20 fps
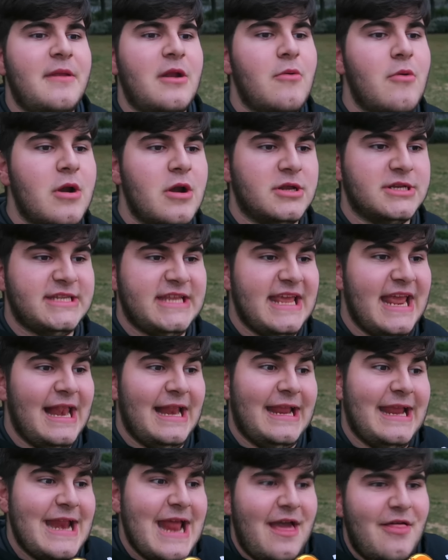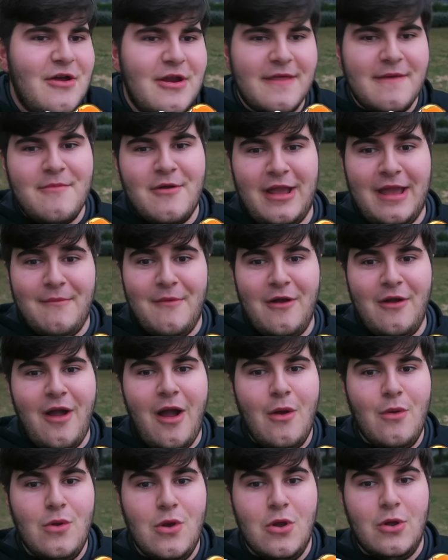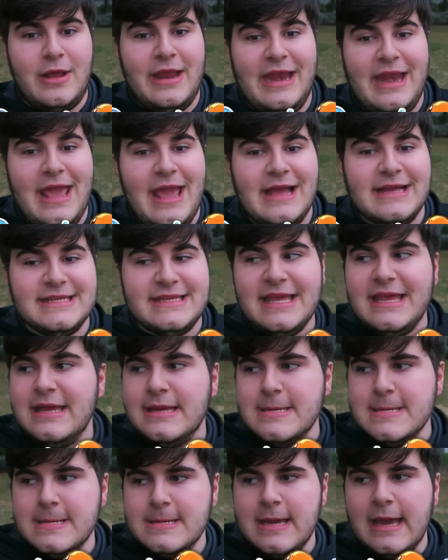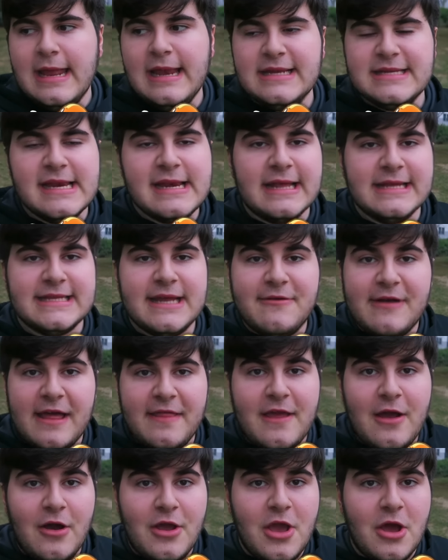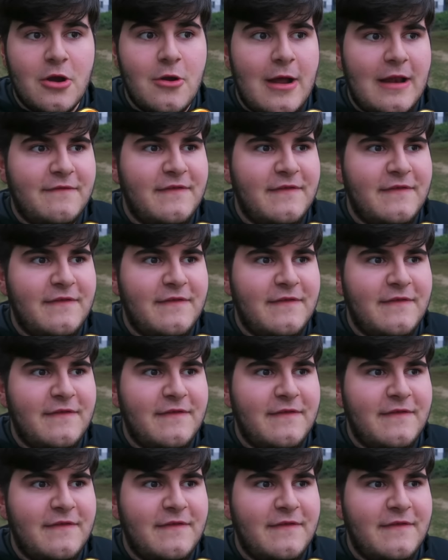pero bueno, si el creador de Pokémon GO lo cree así, él es el que sabrá, digo yo, ¿no?